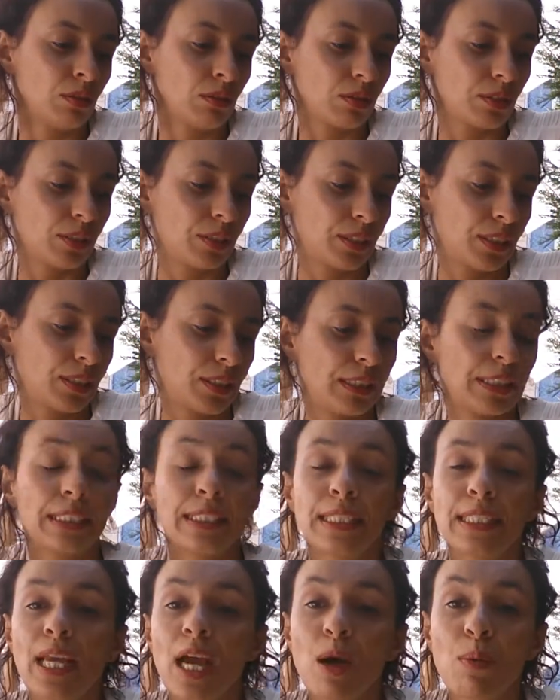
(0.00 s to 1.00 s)

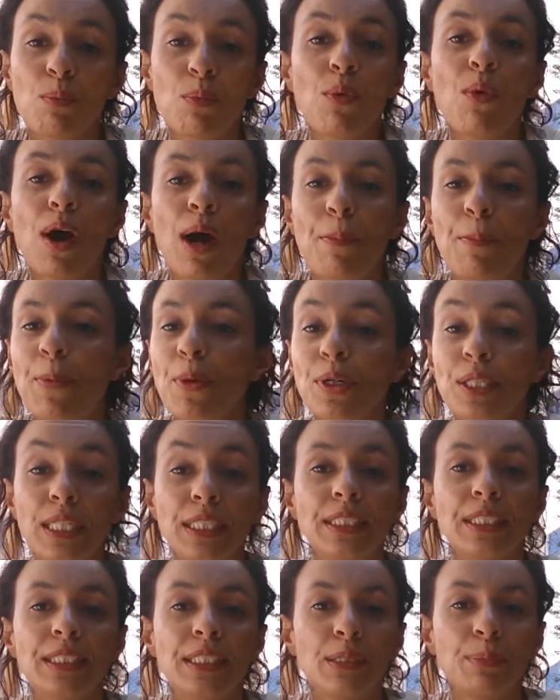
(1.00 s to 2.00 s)
c'est un bon rapport
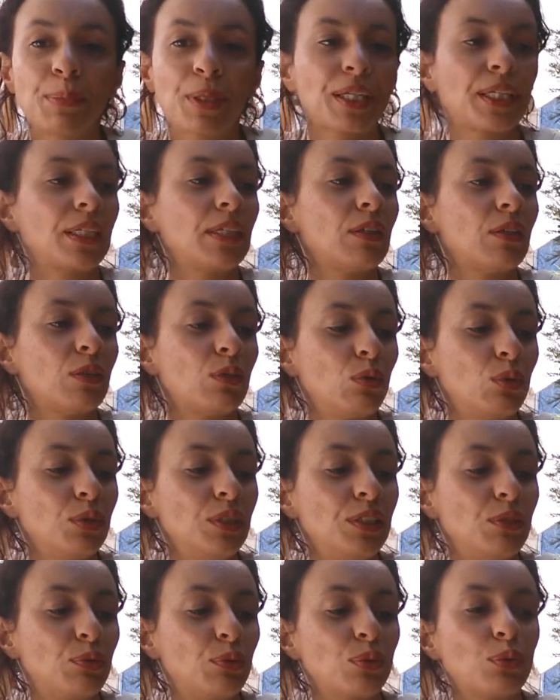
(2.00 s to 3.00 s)
qualité-prix au
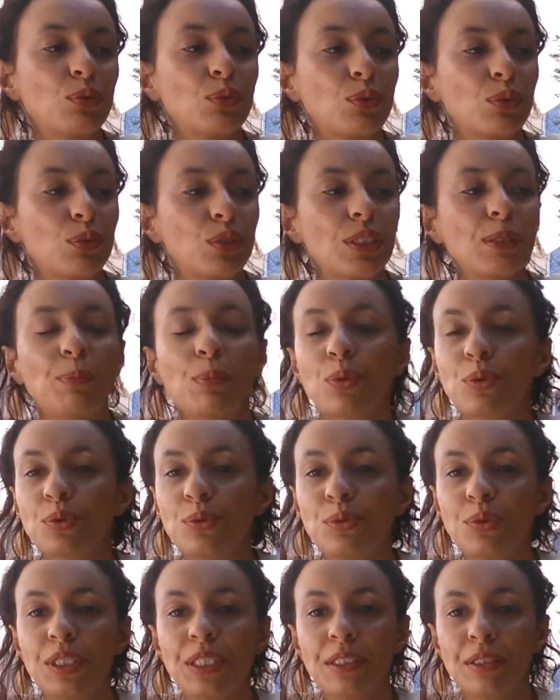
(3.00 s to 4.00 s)
niveau donc des
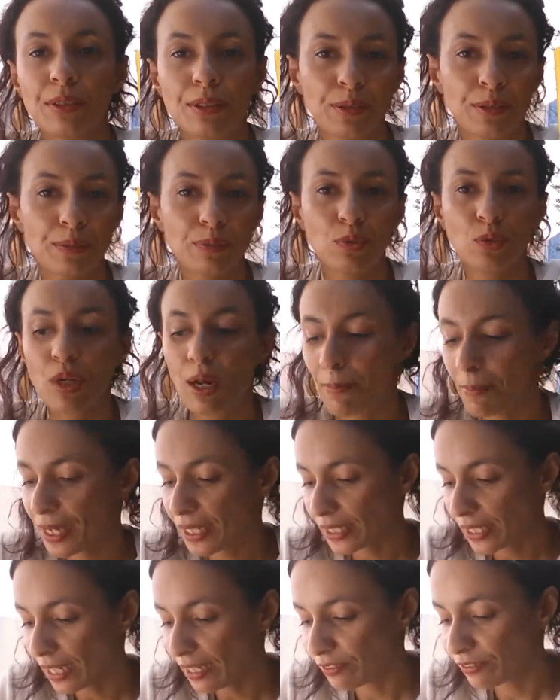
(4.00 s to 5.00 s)
produits de la
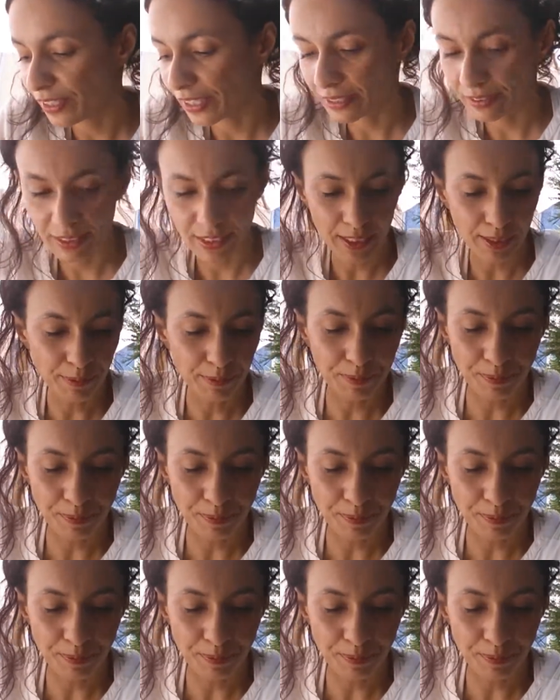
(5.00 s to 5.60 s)
marque Alverde.